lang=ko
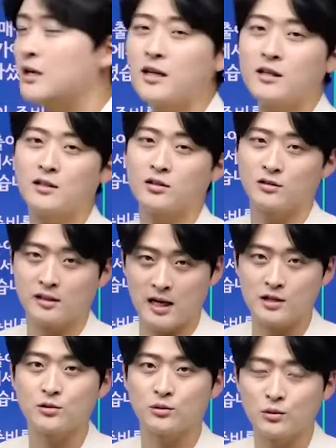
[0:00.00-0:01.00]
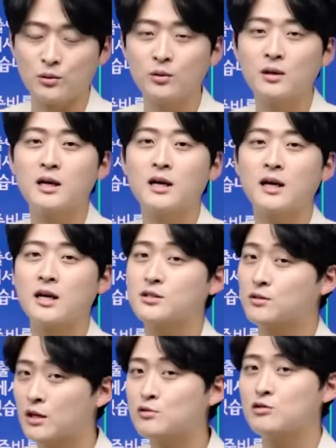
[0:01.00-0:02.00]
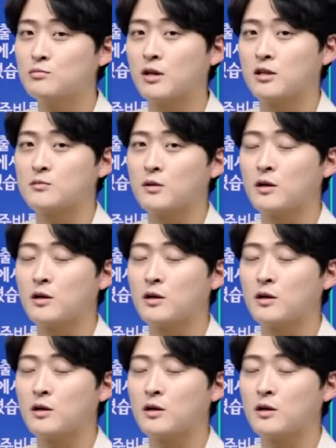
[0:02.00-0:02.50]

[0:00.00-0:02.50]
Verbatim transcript: 얘기를 들었다 정도로 해석을 해주시면 되겠습니다.